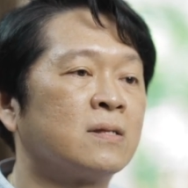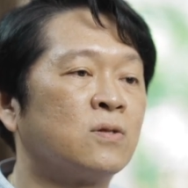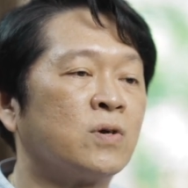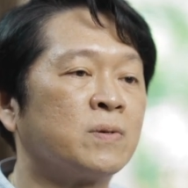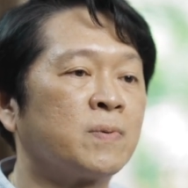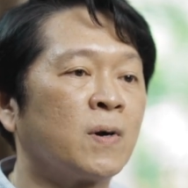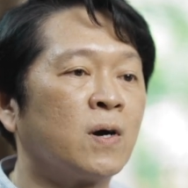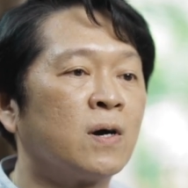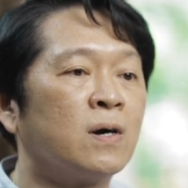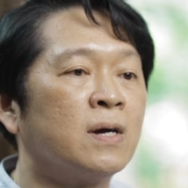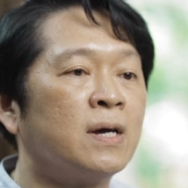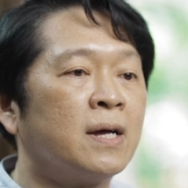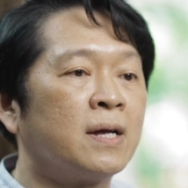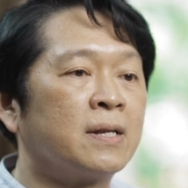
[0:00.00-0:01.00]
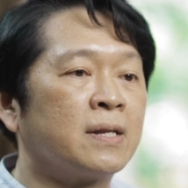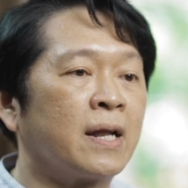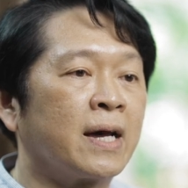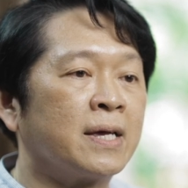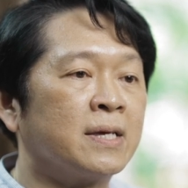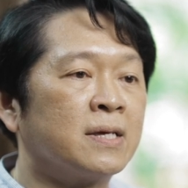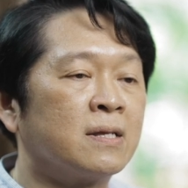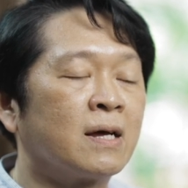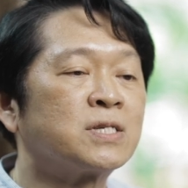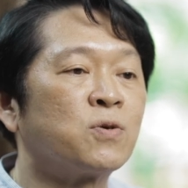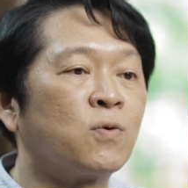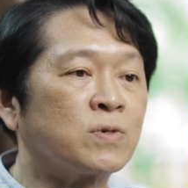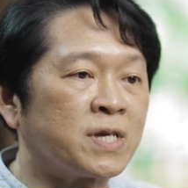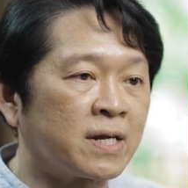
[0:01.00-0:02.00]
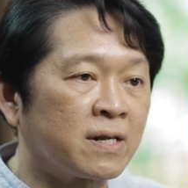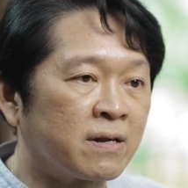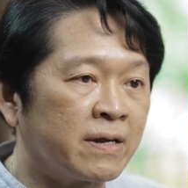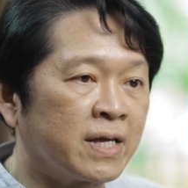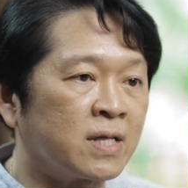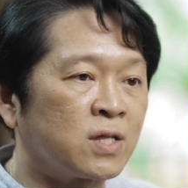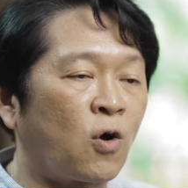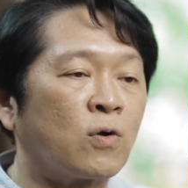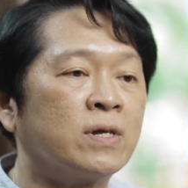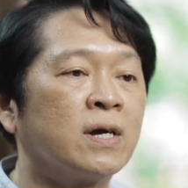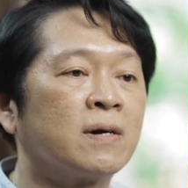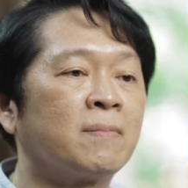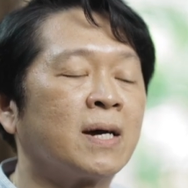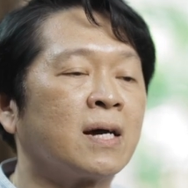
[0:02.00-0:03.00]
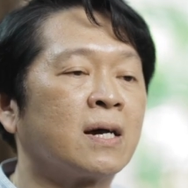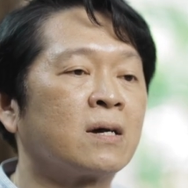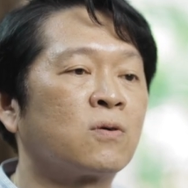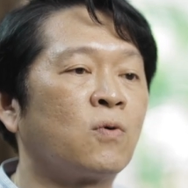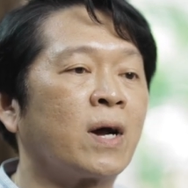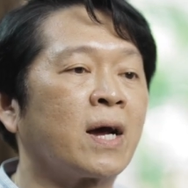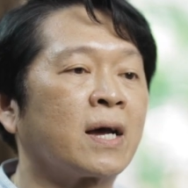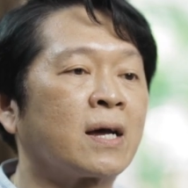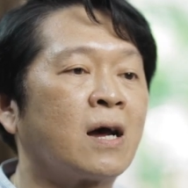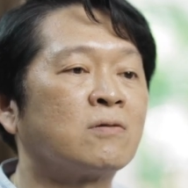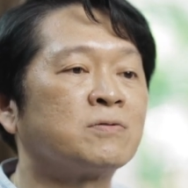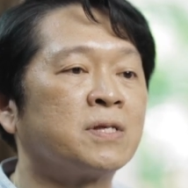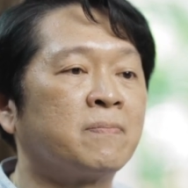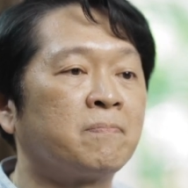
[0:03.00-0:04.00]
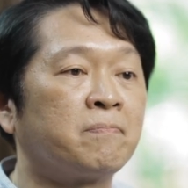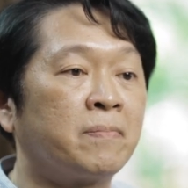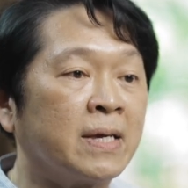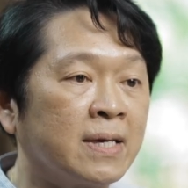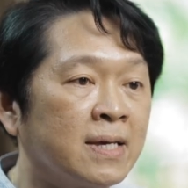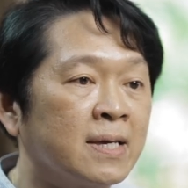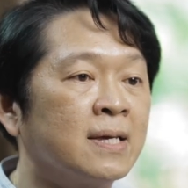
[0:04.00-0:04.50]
โดยเฉพาะในราชวงศ์จักรีต่อเนื่องมากว่าเก้าสิบปี